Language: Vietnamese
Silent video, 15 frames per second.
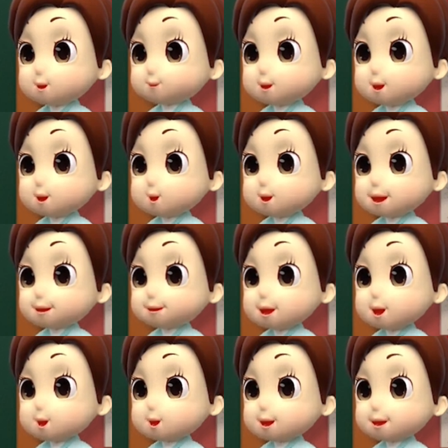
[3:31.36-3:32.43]
C.
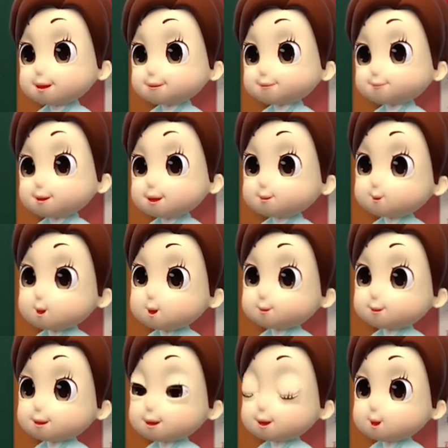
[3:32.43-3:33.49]
Mùa thu,
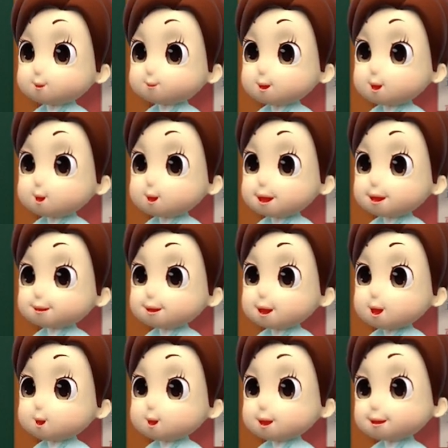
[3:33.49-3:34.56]
thu hoạch. D.
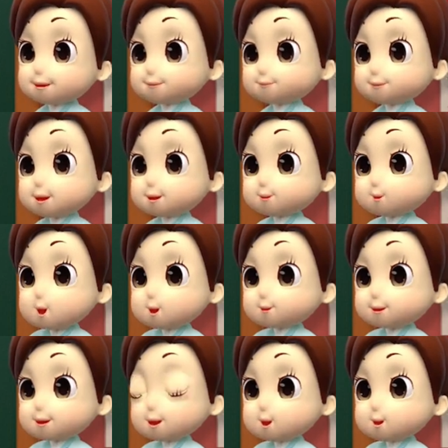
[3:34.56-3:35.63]
Quả dừa,
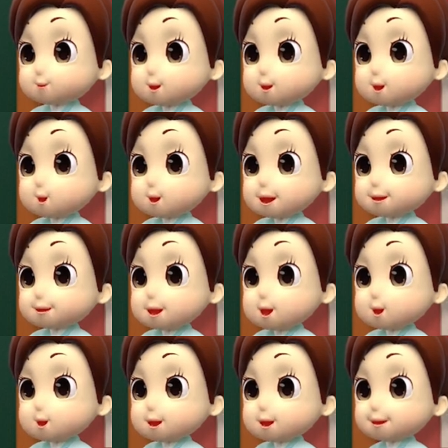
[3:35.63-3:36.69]
quả bóng,
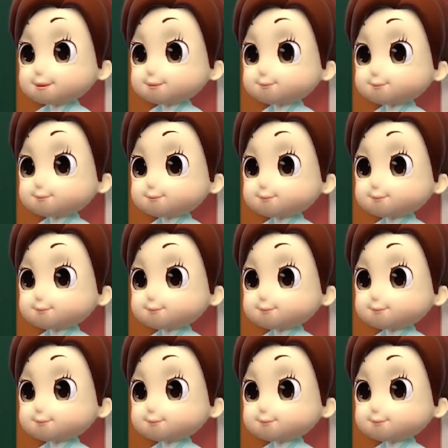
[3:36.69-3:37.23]
quả trứng.